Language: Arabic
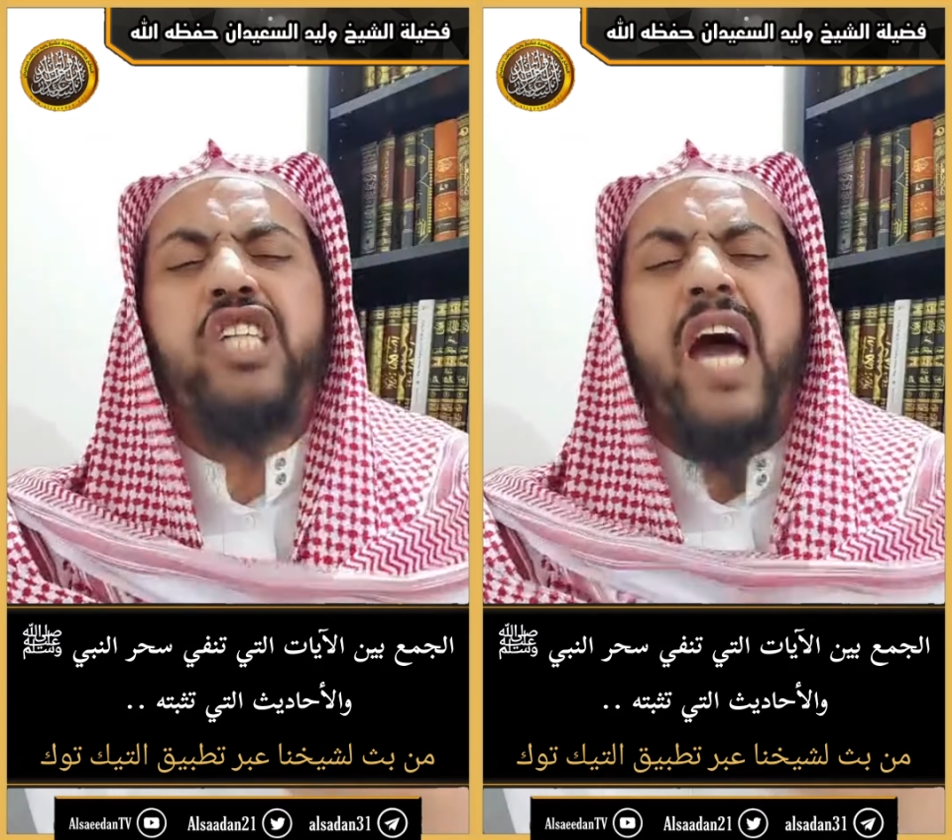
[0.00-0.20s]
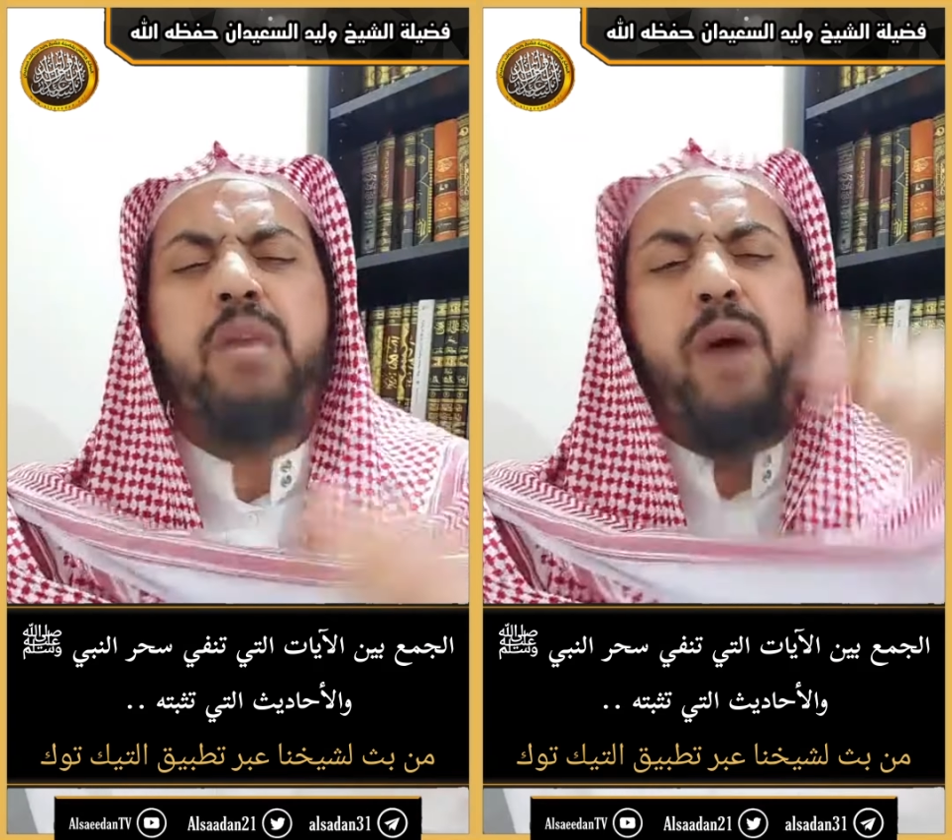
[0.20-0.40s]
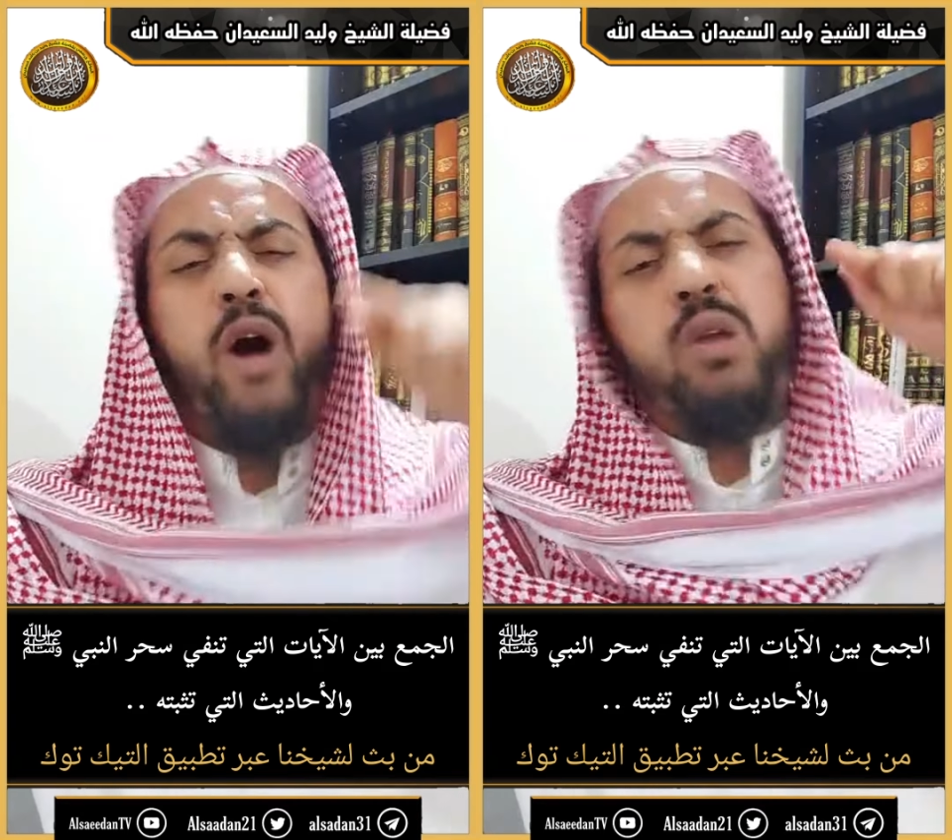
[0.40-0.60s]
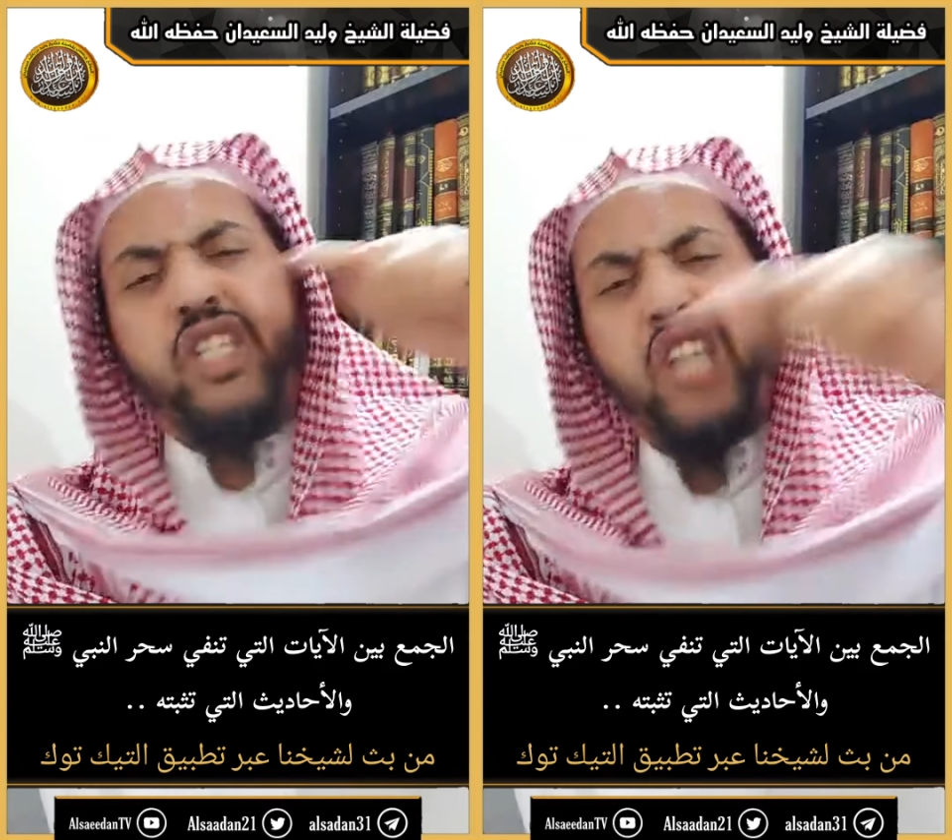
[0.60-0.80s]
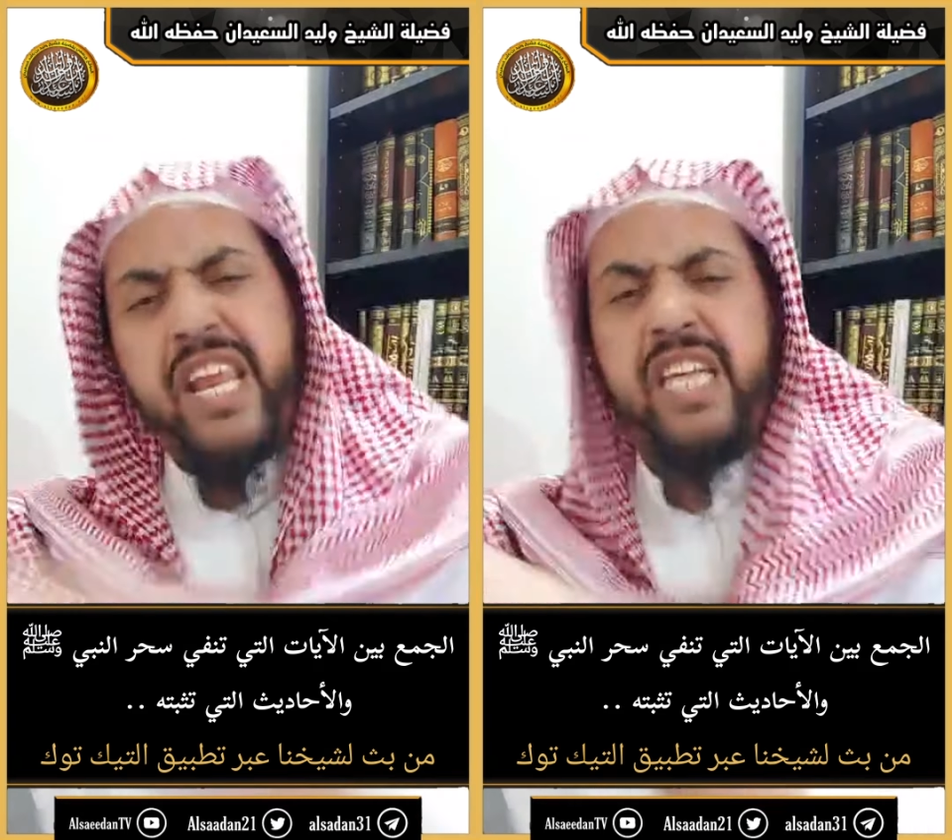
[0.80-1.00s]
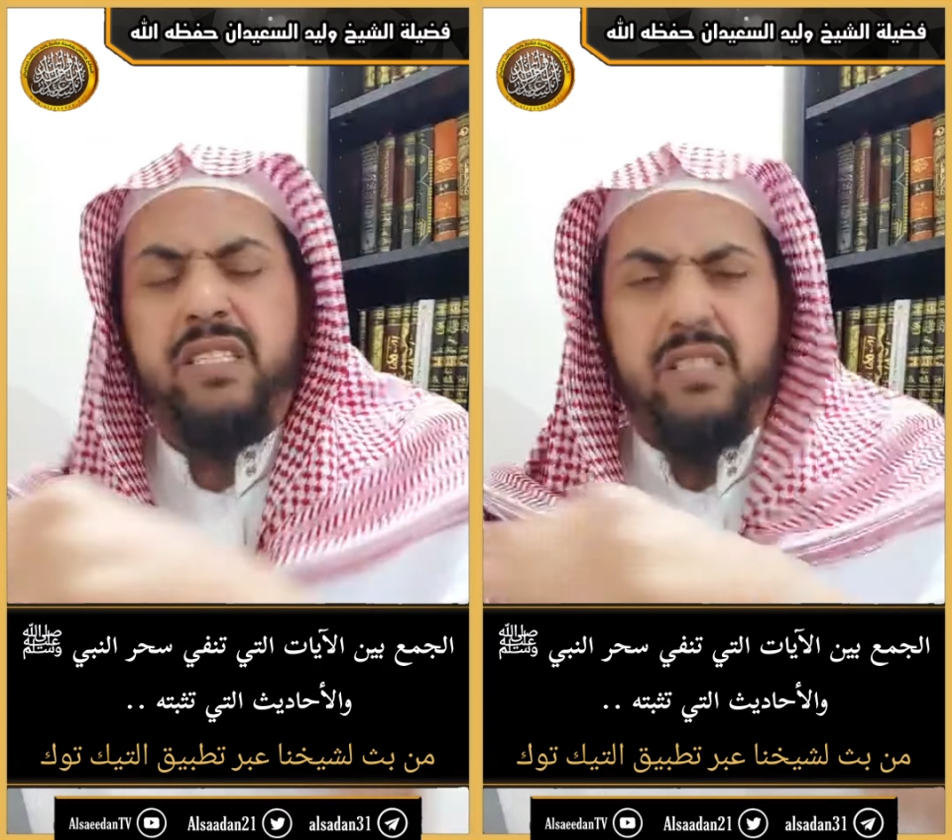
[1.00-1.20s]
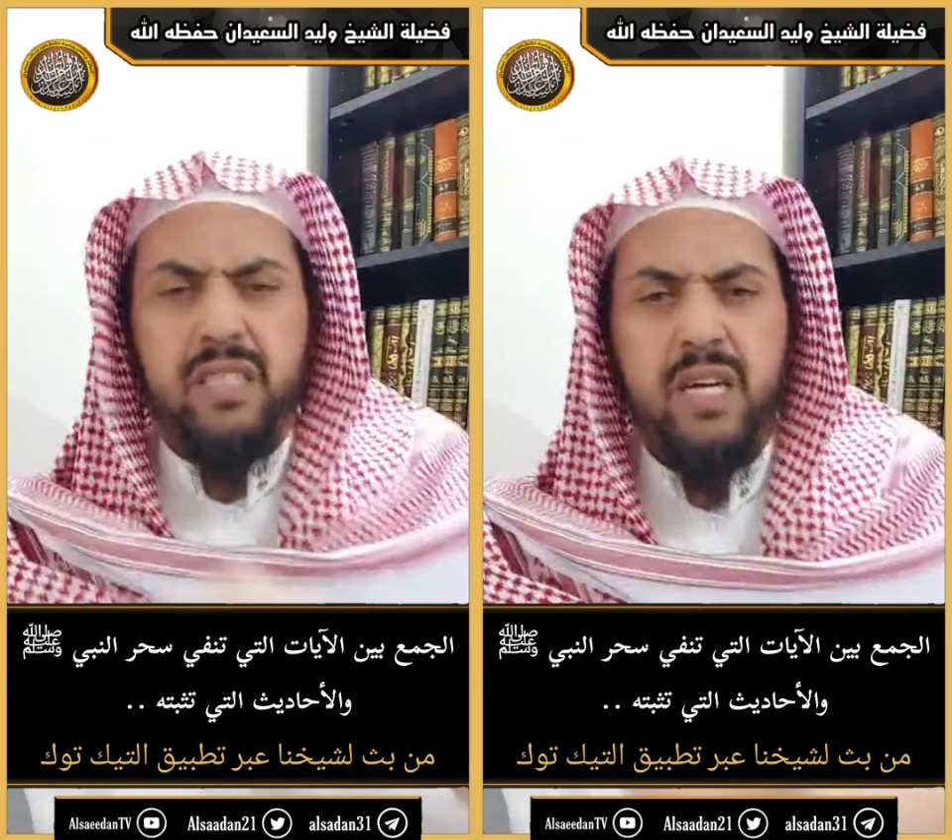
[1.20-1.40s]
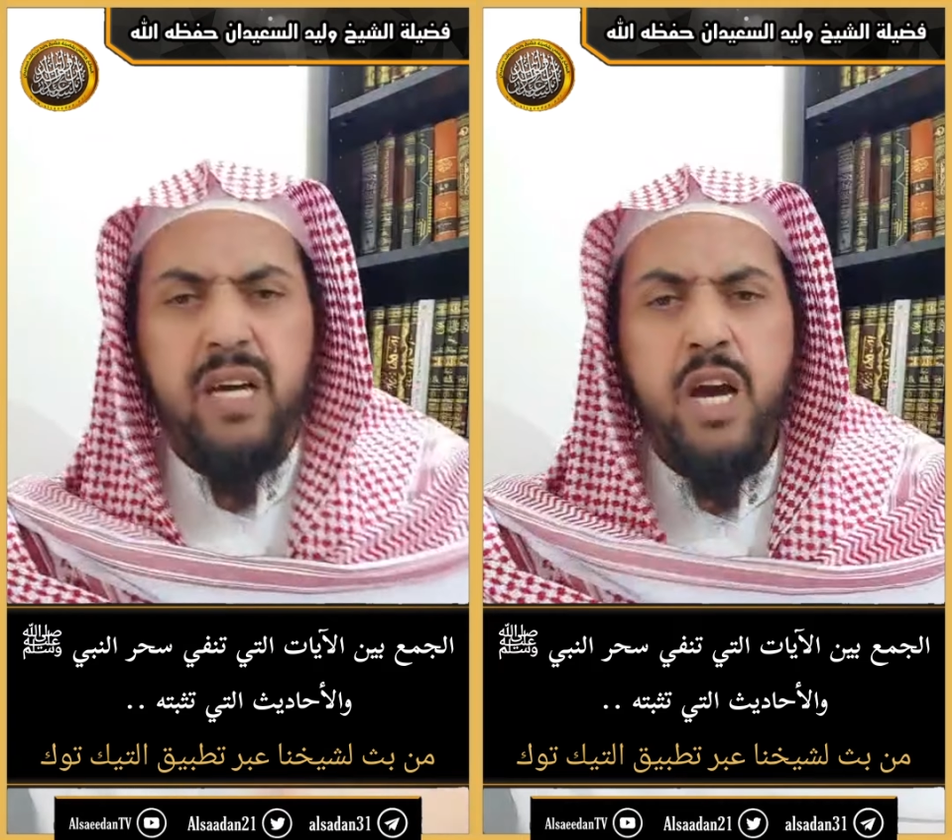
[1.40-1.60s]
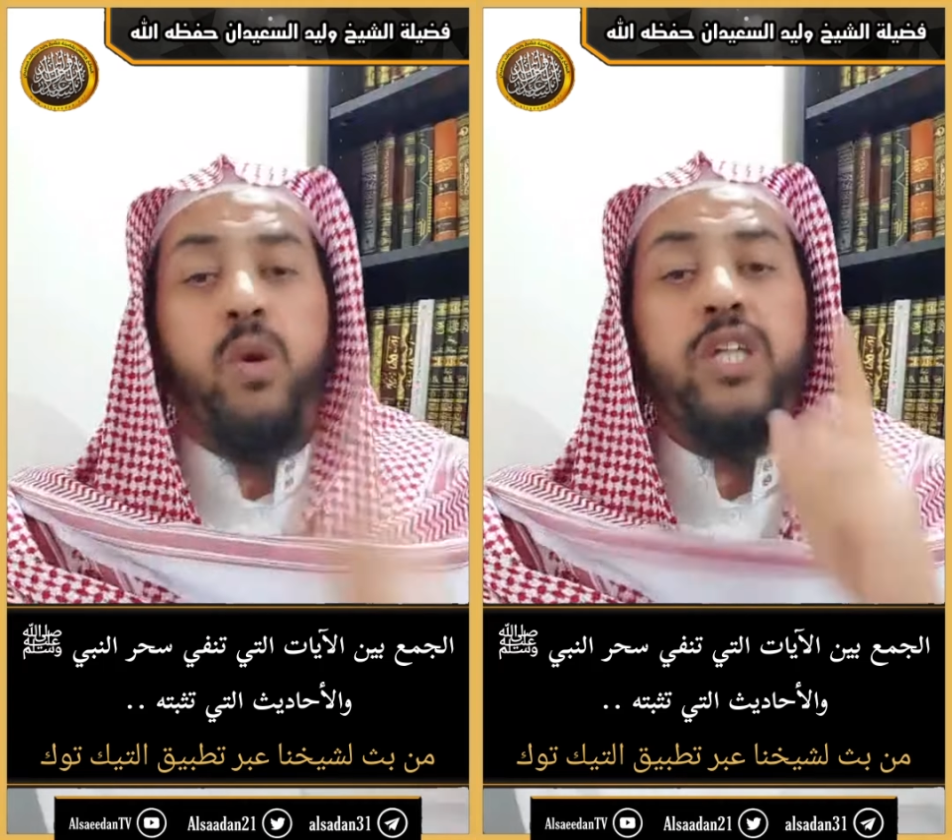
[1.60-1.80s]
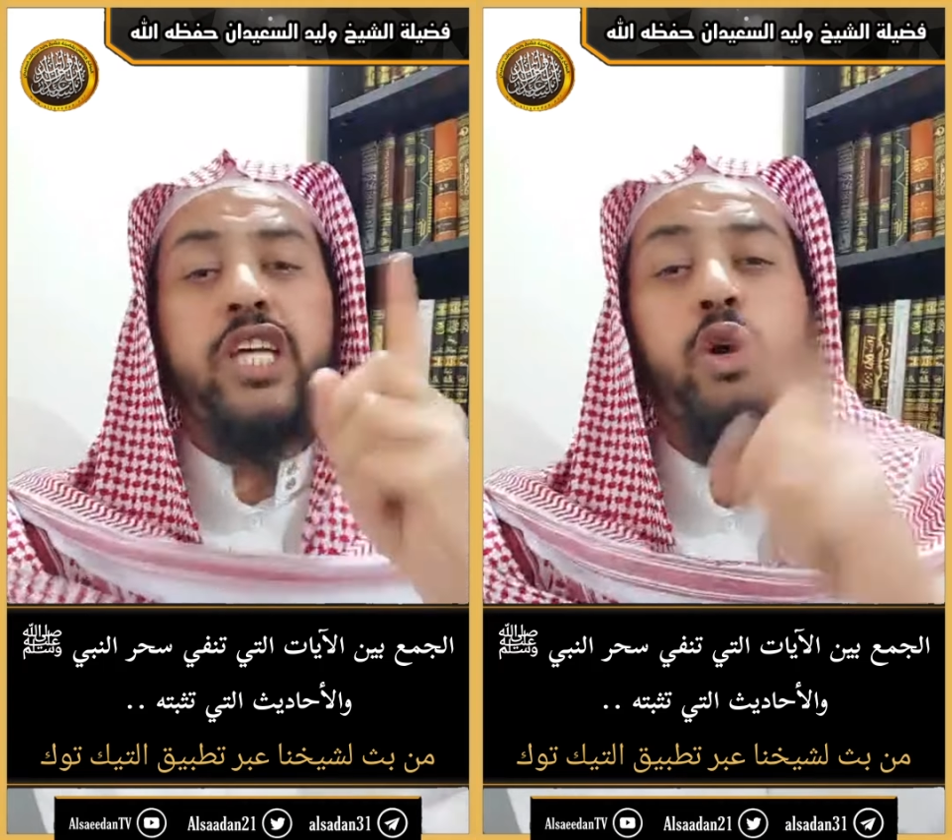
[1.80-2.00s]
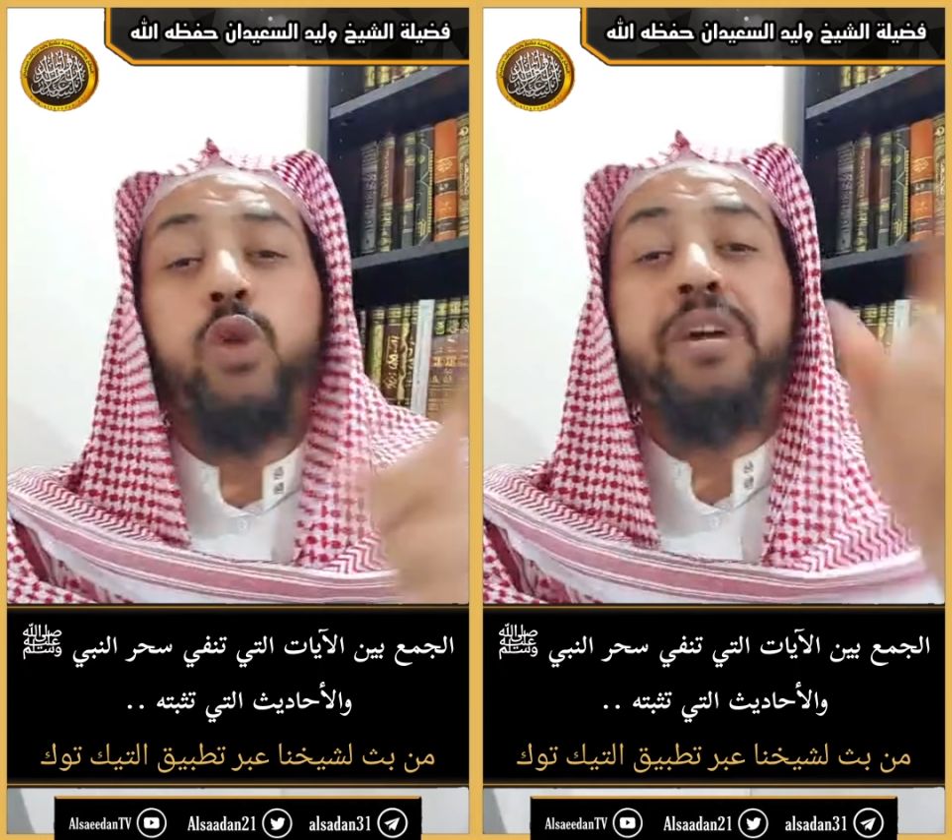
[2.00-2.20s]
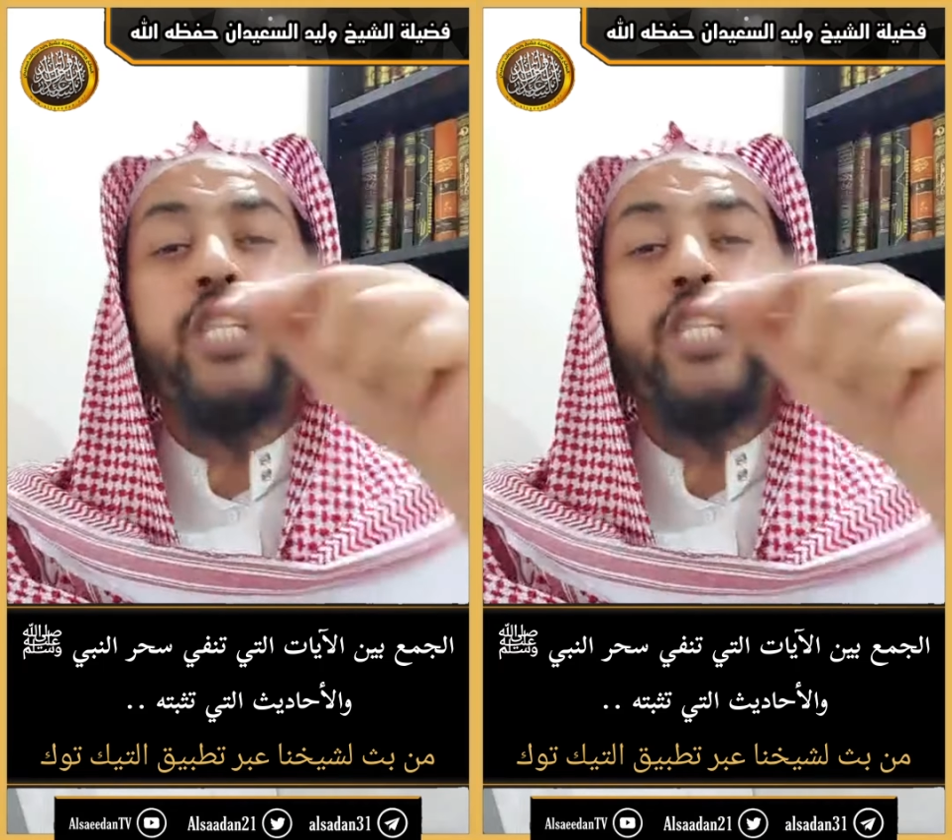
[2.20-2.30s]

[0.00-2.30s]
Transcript: جانبه البشري والسحر من